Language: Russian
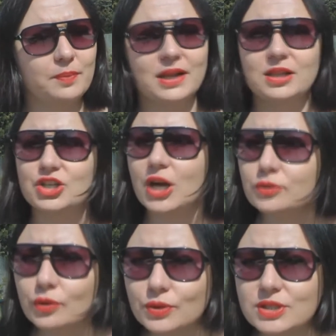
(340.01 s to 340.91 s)

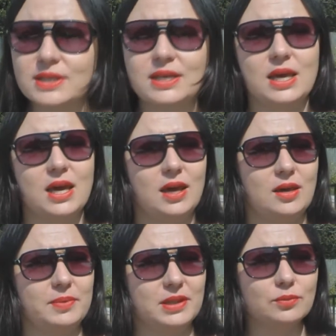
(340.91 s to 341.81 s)
приглашать
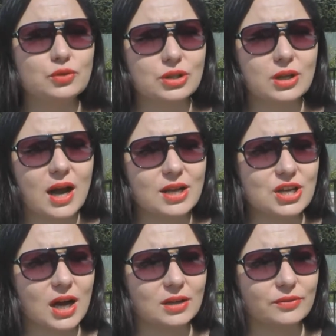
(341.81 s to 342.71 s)
друзей, потому что
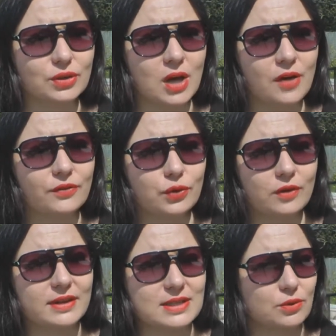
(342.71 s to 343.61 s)
раньше как-то вот в
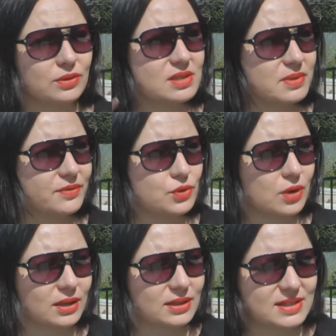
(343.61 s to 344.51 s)
той квартире у нас было
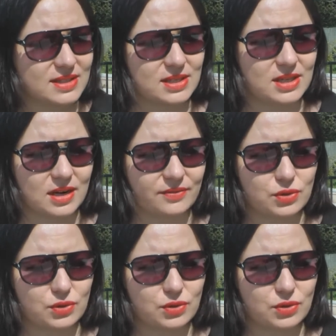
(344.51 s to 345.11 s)
все как-то сыро,